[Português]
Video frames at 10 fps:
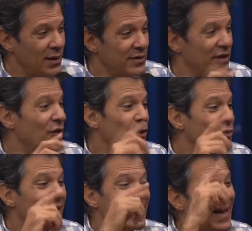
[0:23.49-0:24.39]
dizendo que eu
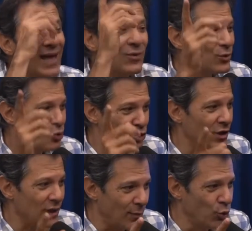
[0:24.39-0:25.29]
tinha criado a
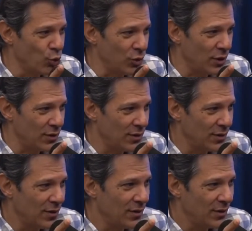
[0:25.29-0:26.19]
indústria da multa.
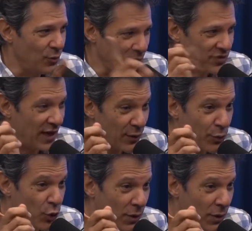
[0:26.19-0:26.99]
Hum. O Ministério é, Público.